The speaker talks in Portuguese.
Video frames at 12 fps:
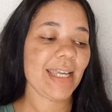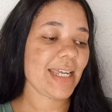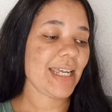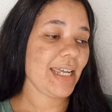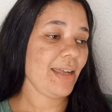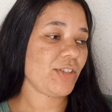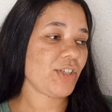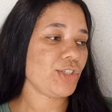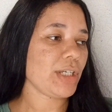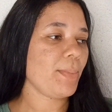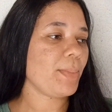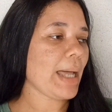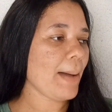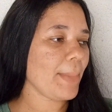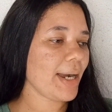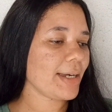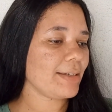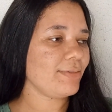aqui, gente, a, a
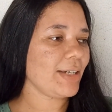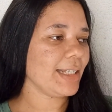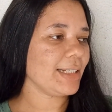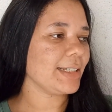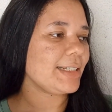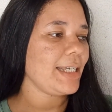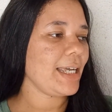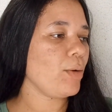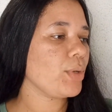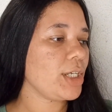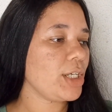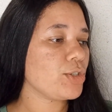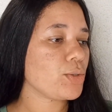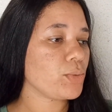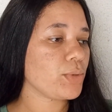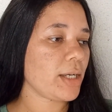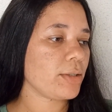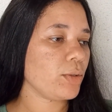marca fala que é um kit com
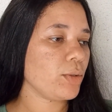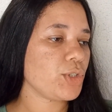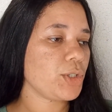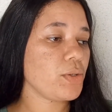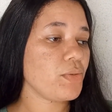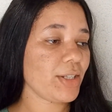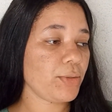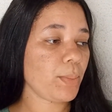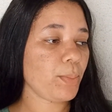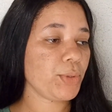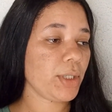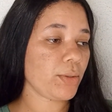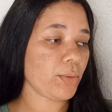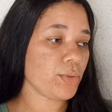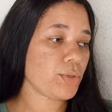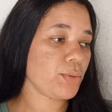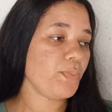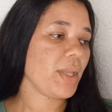tecnologia inovadora e
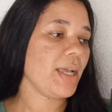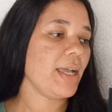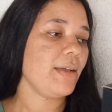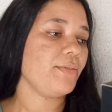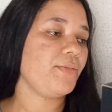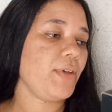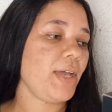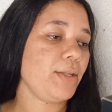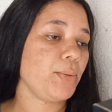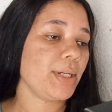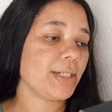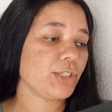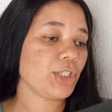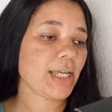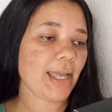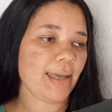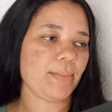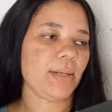poderoso, feito
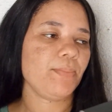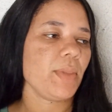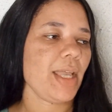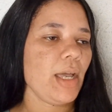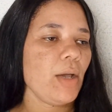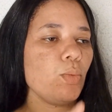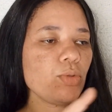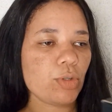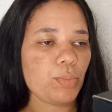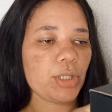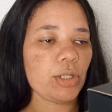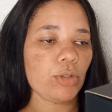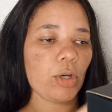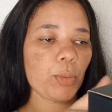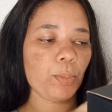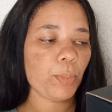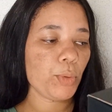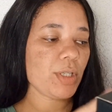anti-quebra. É o uso obrigatório
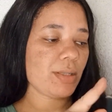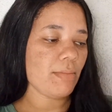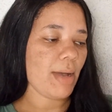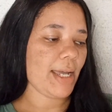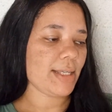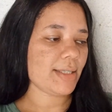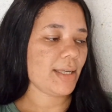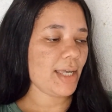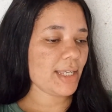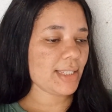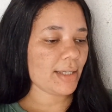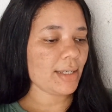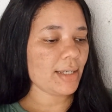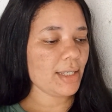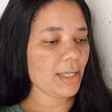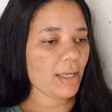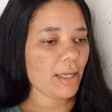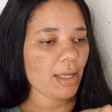plus mais. Esse
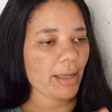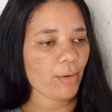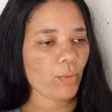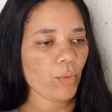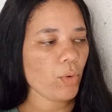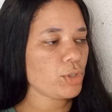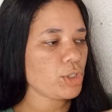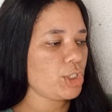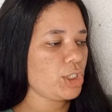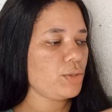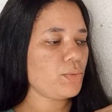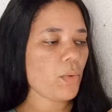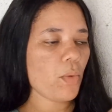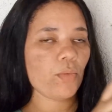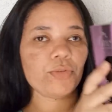aqui é o roxinho com